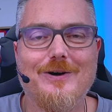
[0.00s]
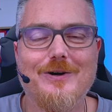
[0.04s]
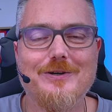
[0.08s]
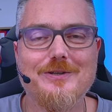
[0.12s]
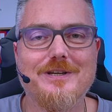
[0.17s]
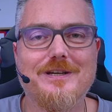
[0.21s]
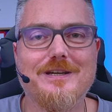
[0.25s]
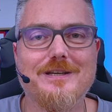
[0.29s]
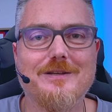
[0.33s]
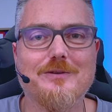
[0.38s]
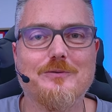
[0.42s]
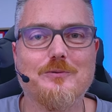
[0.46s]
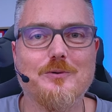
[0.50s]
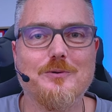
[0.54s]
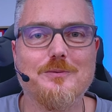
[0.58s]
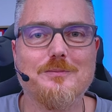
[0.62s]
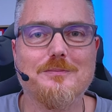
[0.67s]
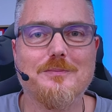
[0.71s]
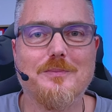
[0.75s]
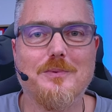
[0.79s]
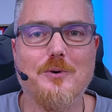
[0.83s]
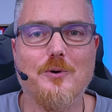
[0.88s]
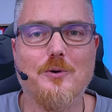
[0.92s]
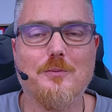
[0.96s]
Heute geht es
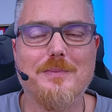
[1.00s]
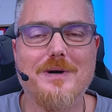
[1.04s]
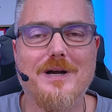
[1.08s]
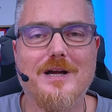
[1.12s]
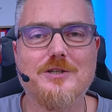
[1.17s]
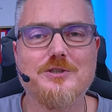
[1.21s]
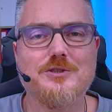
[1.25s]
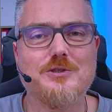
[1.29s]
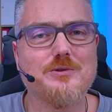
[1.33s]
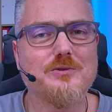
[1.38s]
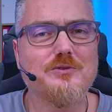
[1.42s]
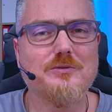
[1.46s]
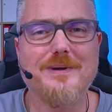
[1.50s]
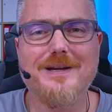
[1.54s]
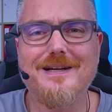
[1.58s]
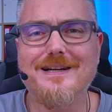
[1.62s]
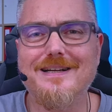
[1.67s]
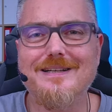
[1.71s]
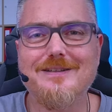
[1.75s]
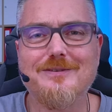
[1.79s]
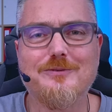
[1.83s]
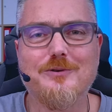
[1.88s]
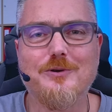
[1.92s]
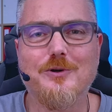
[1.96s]
um Hommagen und zwar
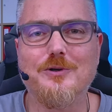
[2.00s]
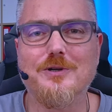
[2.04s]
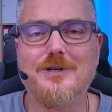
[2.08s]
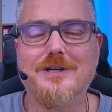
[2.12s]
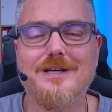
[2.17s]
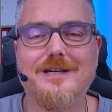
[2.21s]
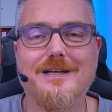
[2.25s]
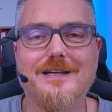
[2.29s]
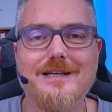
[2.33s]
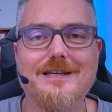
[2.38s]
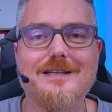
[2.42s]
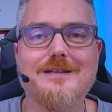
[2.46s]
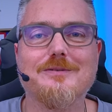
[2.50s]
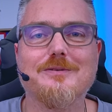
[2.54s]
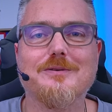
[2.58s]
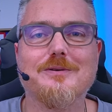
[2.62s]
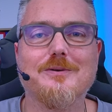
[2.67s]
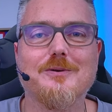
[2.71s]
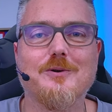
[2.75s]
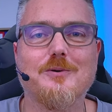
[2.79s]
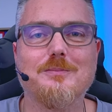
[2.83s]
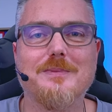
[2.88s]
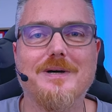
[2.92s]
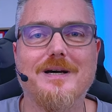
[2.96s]
ganz
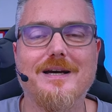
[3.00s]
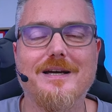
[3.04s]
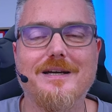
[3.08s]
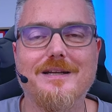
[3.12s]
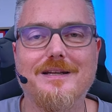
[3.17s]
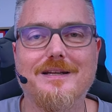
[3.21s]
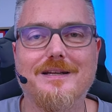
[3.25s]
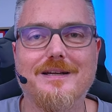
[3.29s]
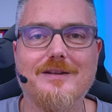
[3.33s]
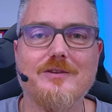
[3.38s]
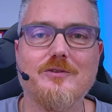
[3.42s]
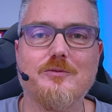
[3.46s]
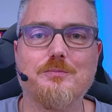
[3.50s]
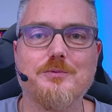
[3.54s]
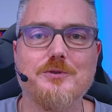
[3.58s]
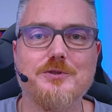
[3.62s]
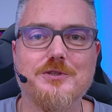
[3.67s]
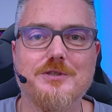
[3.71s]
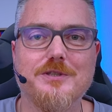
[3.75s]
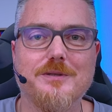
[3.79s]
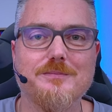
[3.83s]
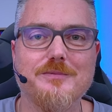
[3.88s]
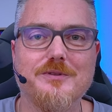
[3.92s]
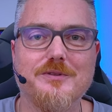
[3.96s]
konkret um eine ganz
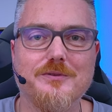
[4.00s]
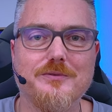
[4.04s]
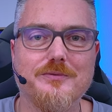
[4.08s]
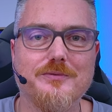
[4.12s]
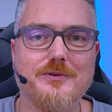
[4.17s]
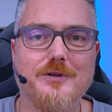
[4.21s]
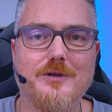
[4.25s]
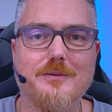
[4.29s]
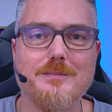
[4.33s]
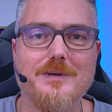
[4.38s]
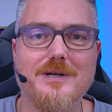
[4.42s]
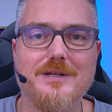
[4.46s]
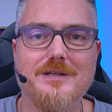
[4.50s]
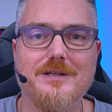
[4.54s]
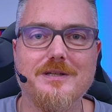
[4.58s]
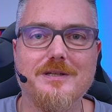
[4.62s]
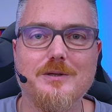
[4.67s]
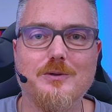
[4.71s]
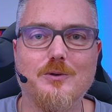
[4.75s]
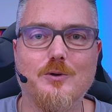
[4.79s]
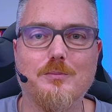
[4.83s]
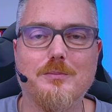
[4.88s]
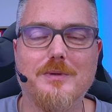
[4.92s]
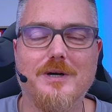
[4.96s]
bestimmte Firma,
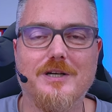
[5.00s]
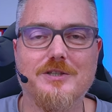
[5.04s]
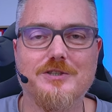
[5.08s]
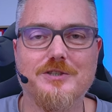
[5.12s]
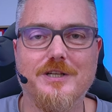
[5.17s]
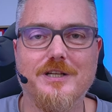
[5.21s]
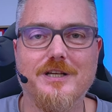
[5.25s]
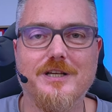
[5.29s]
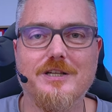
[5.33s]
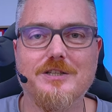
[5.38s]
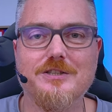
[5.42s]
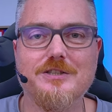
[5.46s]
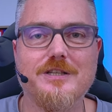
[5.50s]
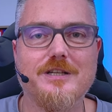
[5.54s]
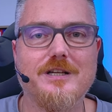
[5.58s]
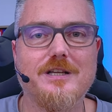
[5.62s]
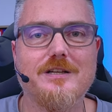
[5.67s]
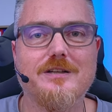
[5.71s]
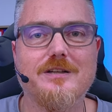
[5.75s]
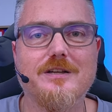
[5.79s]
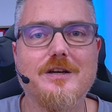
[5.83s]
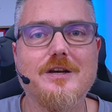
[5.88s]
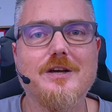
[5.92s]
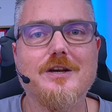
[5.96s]
die Hommagen
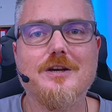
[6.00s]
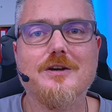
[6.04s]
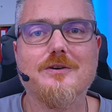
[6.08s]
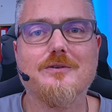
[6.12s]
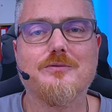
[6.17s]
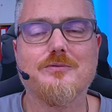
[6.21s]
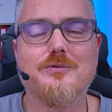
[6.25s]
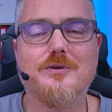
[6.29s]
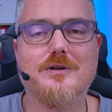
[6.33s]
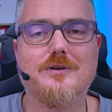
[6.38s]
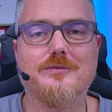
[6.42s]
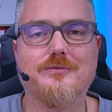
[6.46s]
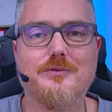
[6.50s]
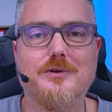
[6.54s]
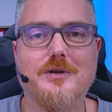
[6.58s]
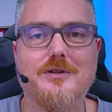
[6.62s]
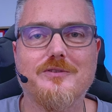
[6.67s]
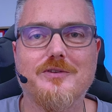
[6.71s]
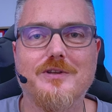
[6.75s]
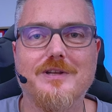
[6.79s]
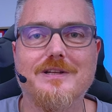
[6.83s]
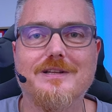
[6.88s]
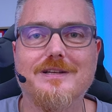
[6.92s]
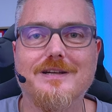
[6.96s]
herstellt. Vor
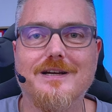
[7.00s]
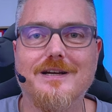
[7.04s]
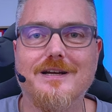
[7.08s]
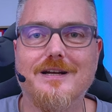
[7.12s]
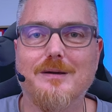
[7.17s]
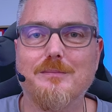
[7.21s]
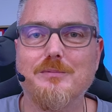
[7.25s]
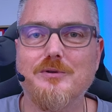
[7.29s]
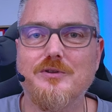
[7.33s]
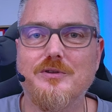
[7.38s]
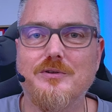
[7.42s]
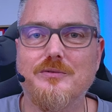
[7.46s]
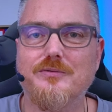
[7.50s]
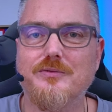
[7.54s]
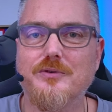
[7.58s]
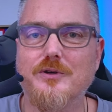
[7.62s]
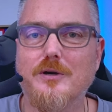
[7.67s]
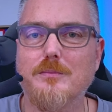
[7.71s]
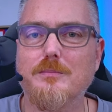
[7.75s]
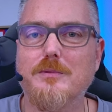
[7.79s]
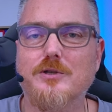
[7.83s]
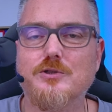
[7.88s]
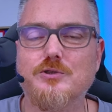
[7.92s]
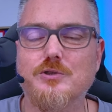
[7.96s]
14 Tagen habe ich die
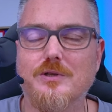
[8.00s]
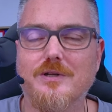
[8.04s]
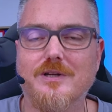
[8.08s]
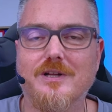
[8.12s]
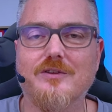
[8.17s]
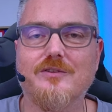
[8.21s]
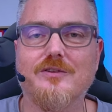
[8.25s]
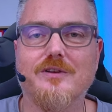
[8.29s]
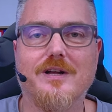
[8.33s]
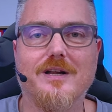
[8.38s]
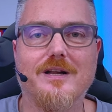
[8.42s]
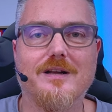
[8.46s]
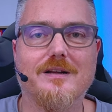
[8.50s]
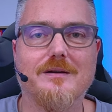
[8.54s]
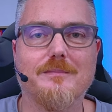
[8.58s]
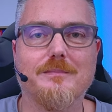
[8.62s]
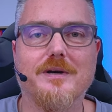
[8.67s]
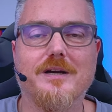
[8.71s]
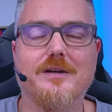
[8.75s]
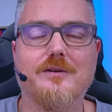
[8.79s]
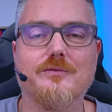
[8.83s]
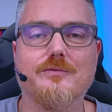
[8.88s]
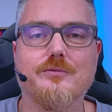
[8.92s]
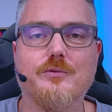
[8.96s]
Firma schon ganz
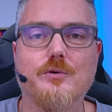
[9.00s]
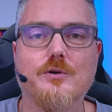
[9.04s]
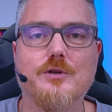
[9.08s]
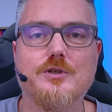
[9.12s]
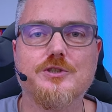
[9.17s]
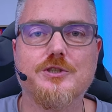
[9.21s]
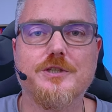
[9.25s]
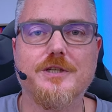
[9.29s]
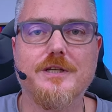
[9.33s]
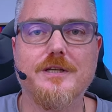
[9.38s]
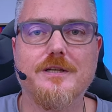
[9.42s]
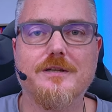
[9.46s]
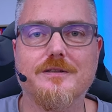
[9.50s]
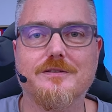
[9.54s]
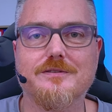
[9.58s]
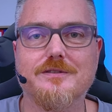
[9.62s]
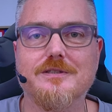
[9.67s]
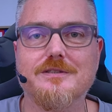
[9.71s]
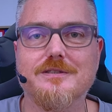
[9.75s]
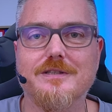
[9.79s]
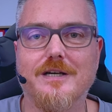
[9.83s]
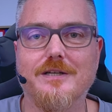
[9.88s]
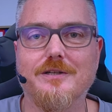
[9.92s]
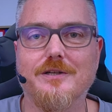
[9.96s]
allgemein vorgestellt.
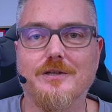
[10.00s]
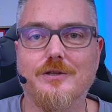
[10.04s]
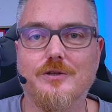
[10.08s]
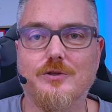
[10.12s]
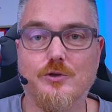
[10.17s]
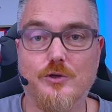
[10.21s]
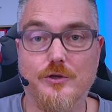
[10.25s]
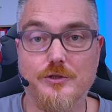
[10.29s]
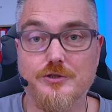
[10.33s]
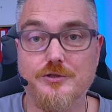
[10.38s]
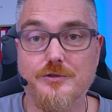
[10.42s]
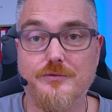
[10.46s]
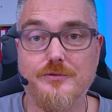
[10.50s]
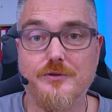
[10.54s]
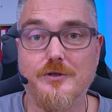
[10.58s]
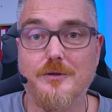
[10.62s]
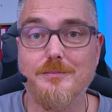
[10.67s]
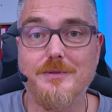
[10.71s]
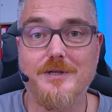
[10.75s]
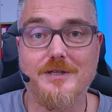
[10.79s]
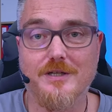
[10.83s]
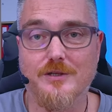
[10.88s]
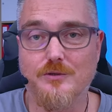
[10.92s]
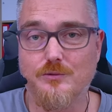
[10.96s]
Es ist eine deutsche
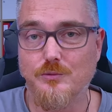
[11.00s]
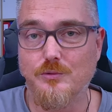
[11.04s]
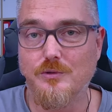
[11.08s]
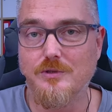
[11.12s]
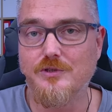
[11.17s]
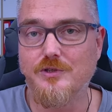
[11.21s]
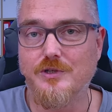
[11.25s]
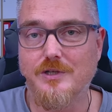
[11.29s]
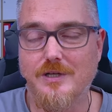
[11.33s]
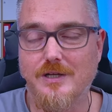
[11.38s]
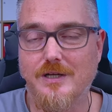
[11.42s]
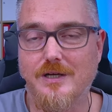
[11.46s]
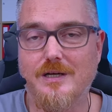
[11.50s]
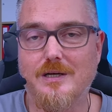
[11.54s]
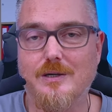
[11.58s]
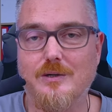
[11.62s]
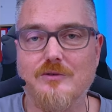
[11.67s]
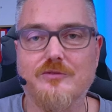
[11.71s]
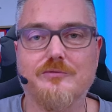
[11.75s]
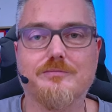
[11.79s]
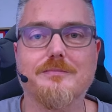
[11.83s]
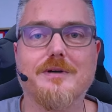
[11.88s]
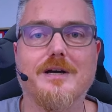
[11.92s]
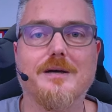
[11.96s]
Firma, natürlich
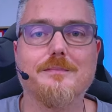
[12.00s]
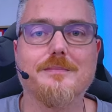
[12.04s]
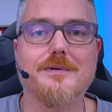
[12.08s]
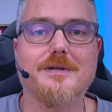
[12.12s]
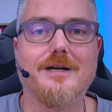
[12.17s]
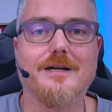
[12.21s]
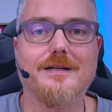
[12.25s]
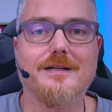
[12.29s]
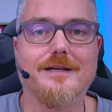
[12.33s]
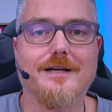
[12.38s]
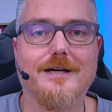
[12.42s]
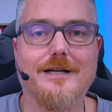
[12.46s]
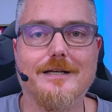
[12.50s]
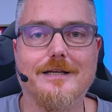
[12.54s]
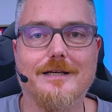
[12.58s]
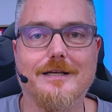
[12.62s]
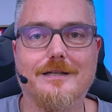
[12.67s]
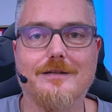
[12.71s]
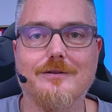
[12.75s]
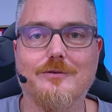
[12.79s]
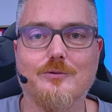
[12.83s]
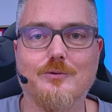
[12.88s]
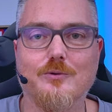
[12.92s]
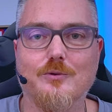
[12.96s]
klar. Auf meinem Kanal
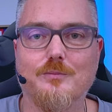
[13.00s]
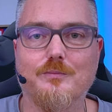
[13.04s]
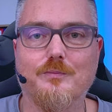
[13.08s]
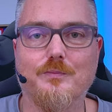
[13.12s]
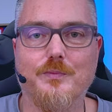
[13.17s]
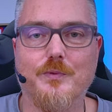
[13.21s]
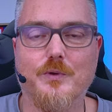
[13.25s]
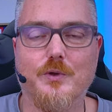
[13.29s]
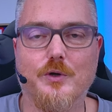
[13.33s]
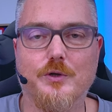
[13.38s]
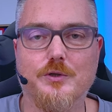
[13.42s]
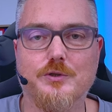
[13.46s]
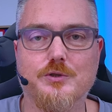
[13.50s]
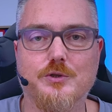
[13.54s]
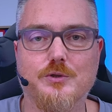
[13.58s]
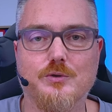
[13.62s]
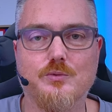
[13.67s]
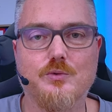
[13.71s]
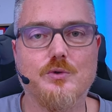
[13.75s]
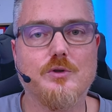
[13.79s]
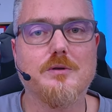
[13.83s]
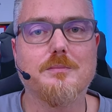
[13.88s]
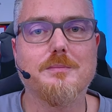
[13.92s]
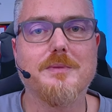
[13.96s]
geht es um deutsche
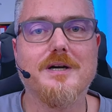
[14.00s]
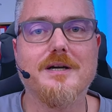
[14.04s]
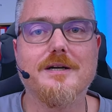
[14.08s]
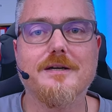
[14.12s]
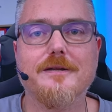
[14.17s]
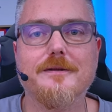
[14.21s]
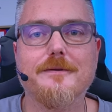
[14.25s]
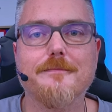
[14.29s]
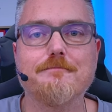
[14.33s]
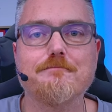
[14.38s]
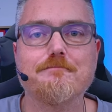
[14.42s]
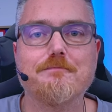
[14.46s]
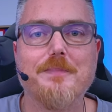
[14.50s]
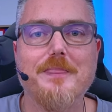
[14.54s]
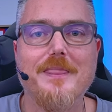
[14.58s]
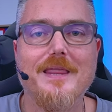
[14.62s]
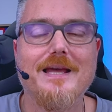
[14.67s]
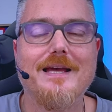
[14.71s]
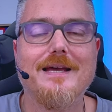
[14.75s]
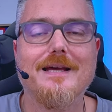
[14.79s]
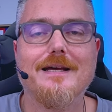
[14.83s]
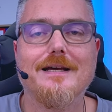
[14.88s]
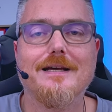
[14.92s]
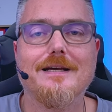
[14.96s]
Uhrenmarken.
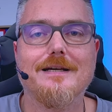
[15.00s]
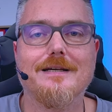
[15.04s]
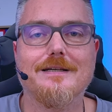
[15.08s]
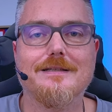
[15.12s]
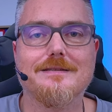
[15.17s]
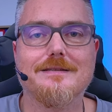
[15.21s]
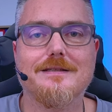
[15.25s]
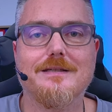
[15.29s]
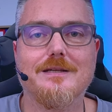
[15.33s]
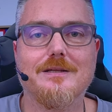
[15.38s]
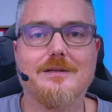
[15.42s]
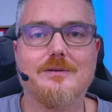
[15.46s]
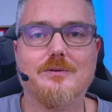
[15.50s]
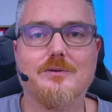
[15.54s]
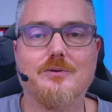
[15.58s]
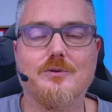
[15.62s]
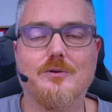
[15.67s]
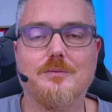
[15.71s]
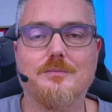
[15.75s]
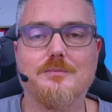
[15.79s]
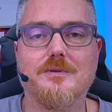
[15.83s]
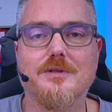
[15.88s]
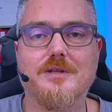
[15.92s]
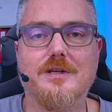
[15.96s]
Es geht
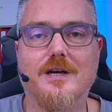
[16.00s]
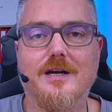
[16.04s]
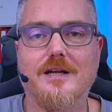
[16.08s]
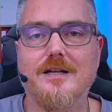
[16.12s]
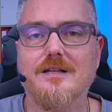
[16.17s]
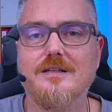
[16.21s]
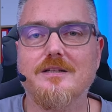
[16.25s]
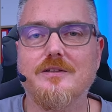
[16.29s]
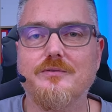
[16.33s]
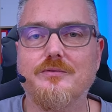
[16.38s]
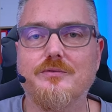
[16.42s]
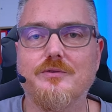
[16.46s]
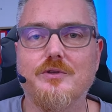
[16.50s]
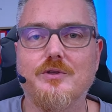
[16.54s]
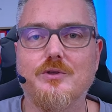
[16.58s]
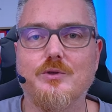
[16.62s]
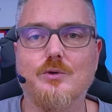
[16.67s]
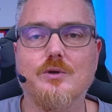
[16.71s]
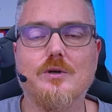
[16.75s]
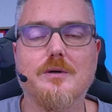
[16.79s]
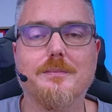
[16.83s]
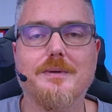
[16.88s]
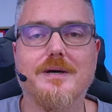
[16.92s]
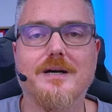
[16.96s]
um die relativ
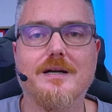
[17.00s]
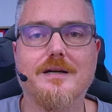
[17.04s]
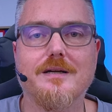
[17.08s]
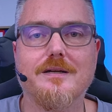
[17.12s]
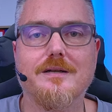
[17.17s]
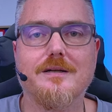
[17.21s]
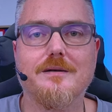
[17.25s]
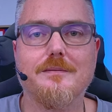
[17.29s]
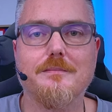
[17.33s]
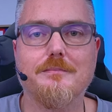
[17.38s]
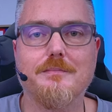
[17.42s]
junge Marke